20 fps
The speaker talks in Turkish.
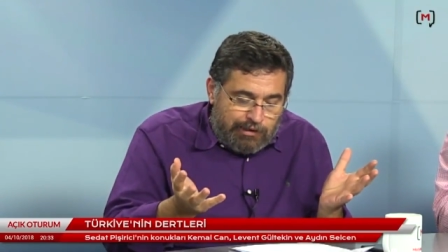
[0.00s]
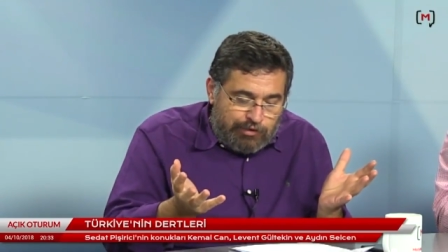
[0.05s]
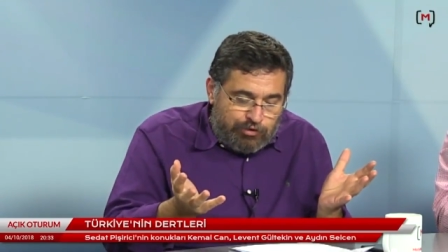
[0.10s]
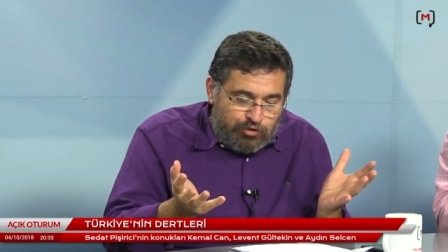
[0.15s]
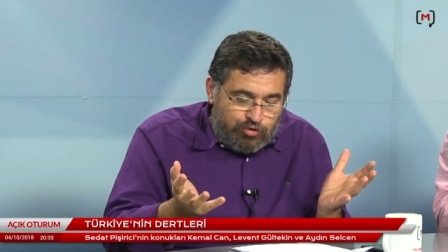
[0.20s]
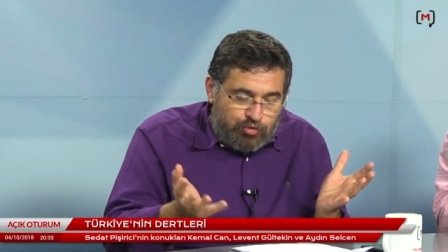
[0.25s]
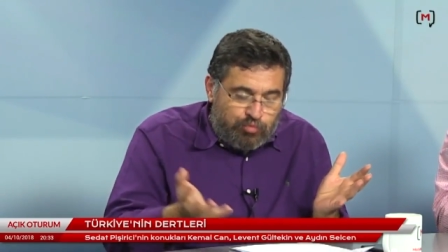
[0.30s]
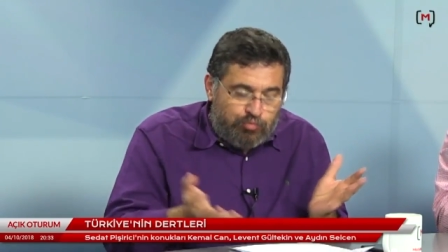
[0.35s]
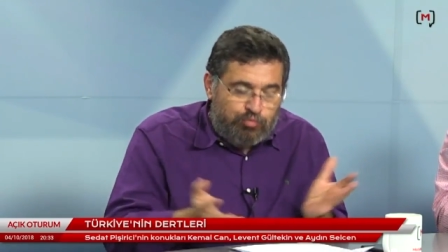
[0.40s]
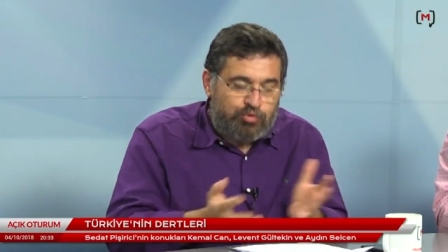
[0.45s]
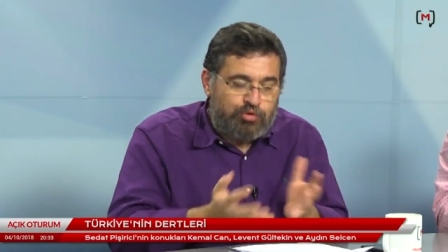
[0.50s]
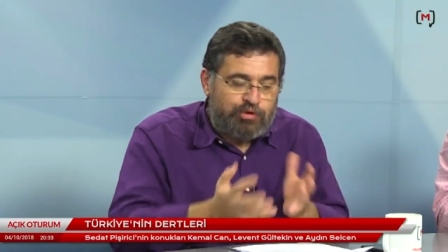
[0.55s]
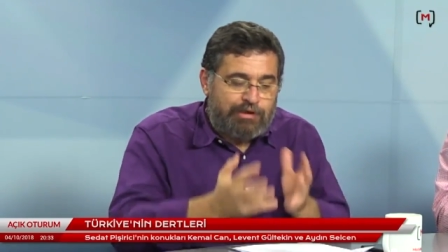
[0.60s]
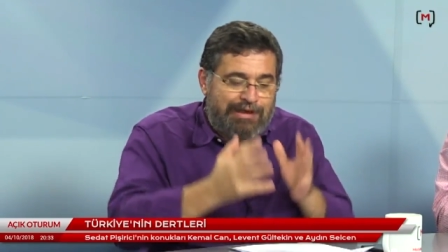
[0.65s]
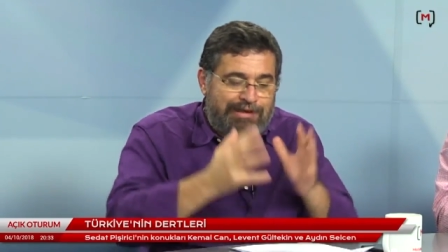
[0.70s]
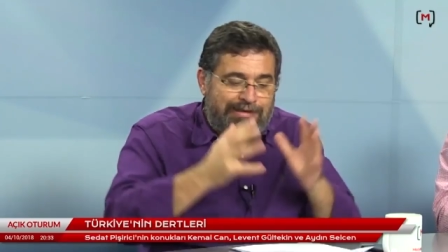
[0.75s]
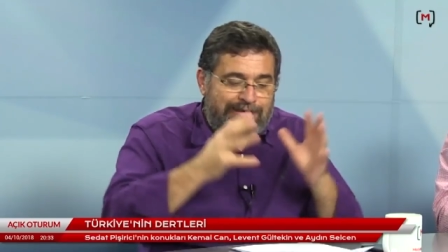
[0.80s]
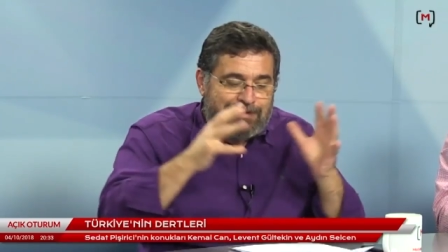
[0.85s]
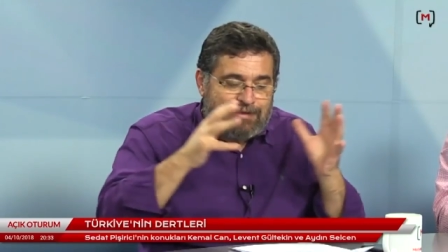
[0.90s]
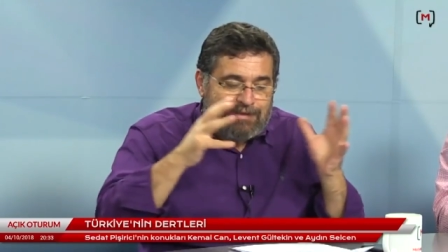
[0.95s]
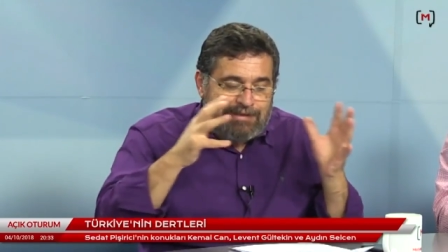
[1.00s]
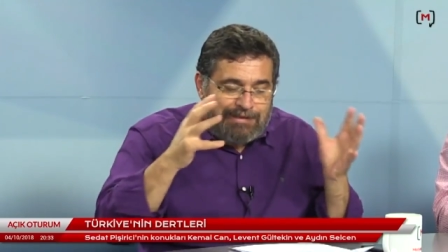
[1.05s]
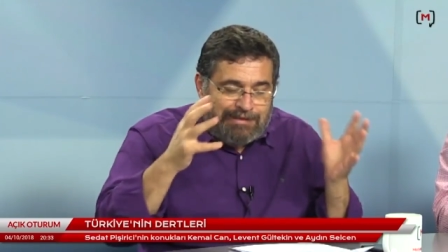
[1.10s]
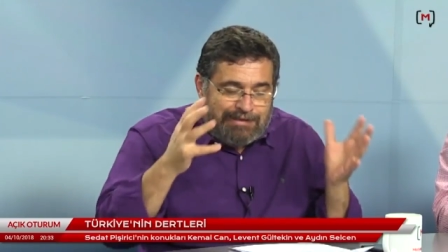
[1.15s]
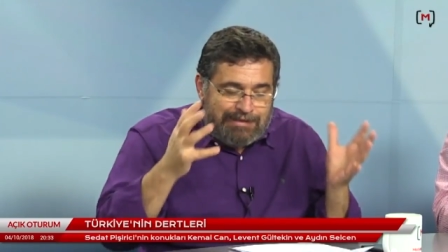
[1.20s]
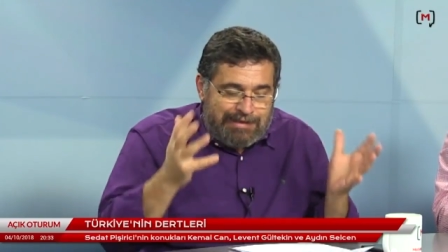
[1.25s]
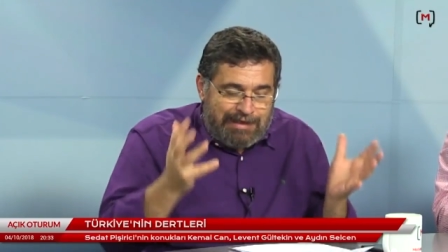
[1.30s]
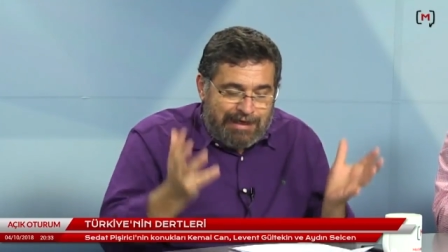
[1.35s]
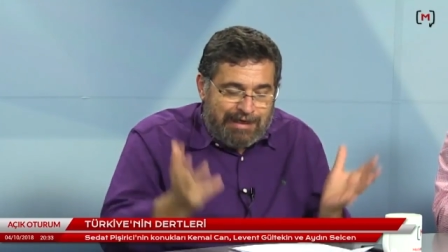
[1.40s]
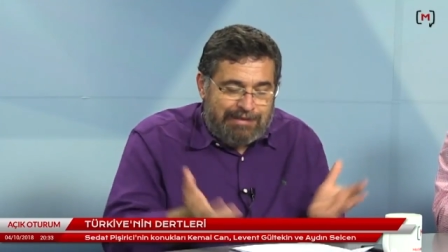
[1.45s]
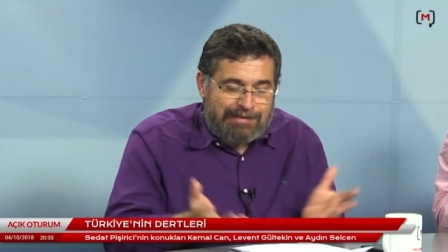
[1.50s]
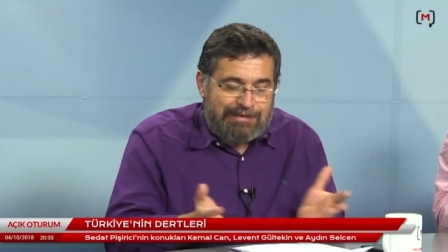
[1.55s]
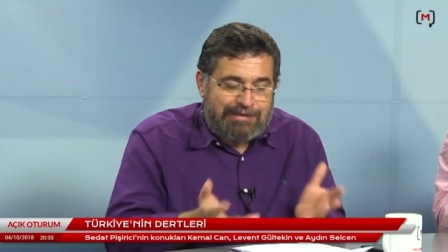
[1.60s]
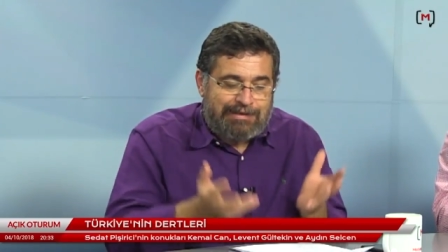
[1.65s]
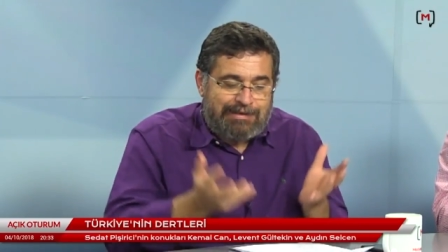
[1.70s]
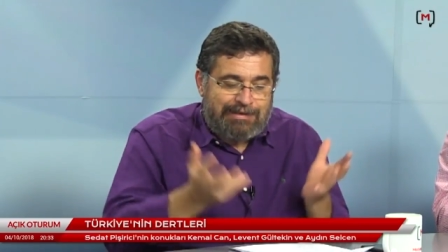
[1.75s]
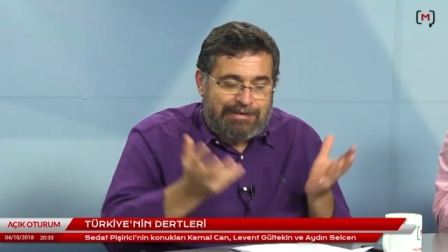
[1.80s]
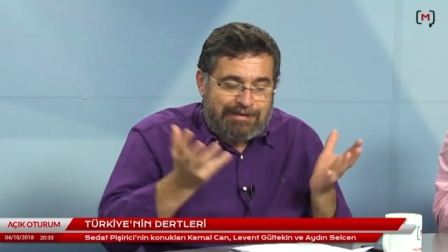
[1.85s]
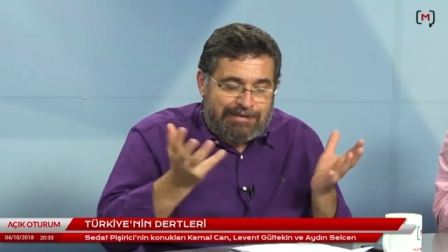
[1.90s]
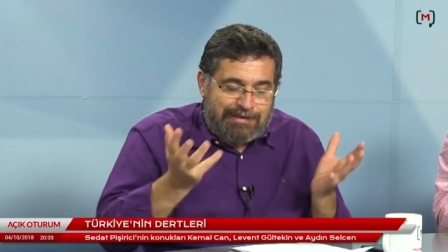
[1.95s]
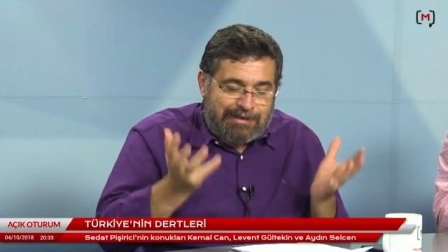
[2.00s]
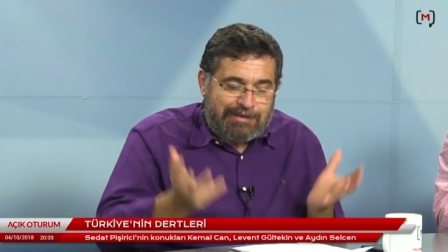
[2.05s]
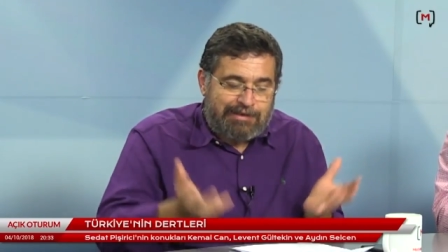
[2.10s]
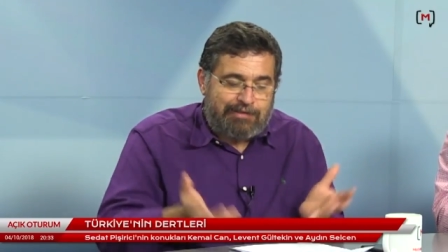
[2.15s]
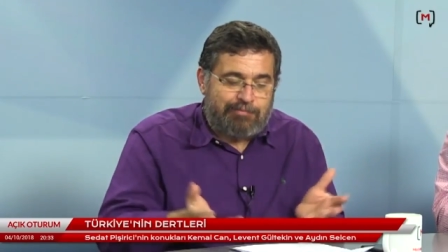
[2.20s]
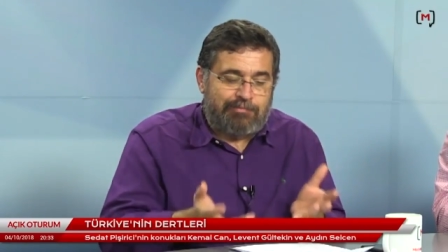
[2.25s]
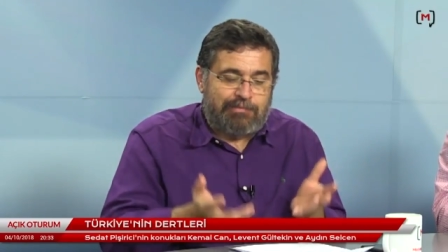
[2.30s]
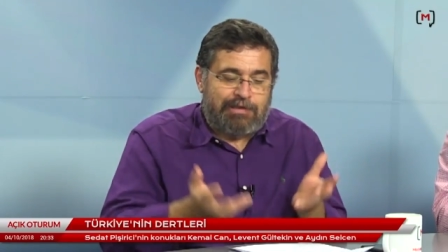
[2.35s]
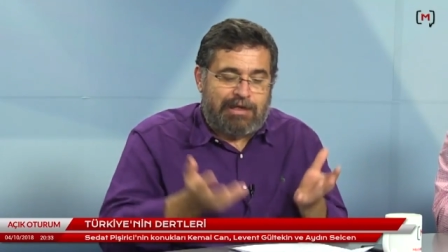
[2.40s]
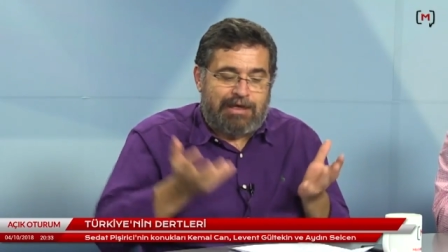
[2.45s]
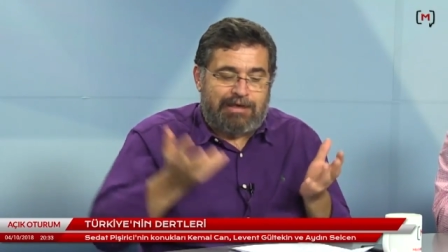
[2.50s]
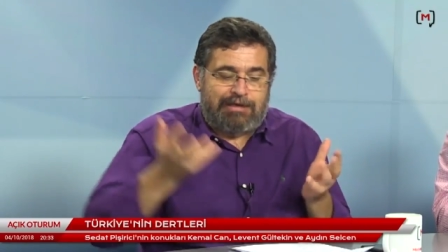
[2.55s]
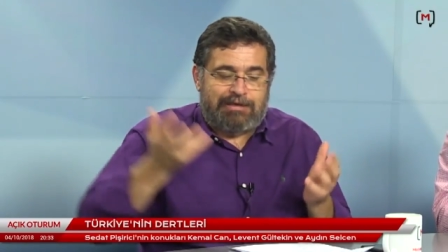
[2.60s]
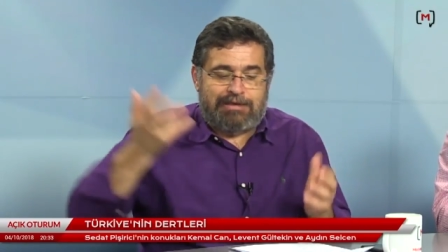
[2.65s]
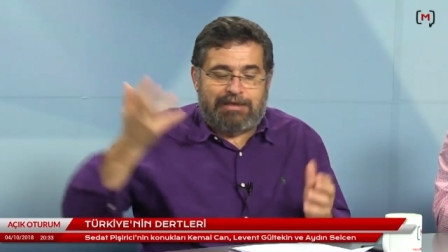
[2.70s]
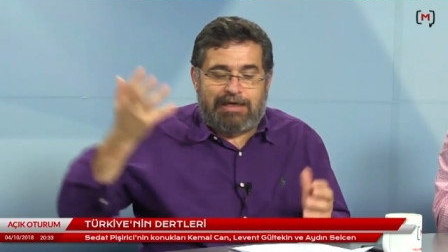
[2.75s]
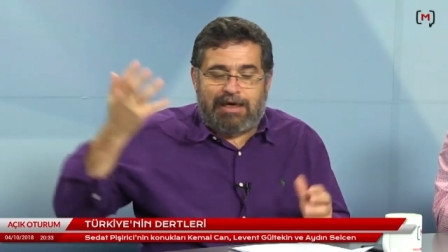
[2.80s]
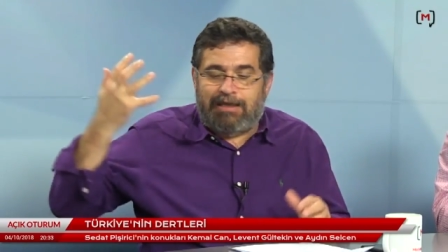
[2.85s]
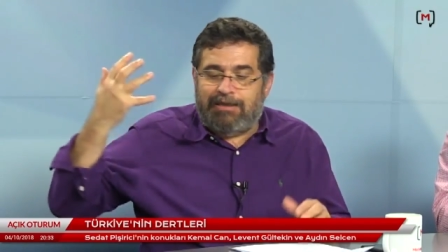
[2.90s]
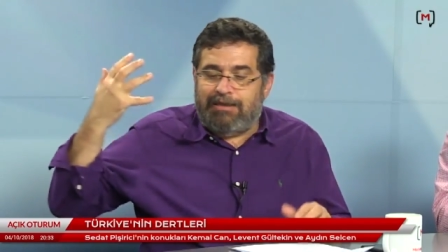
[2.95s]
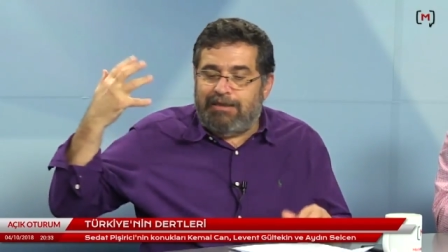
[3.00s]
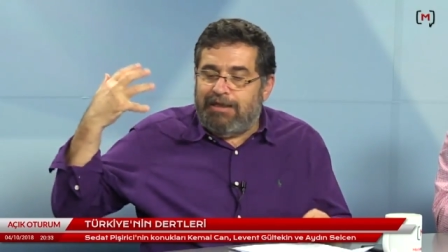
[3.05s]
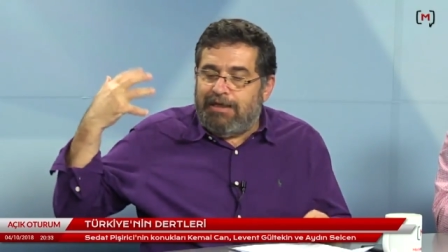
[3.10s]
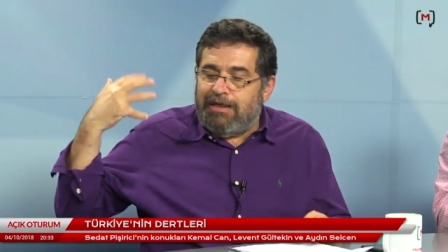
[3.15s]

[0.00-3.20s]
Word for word: Cumhuriyet'in kendini tanımlarken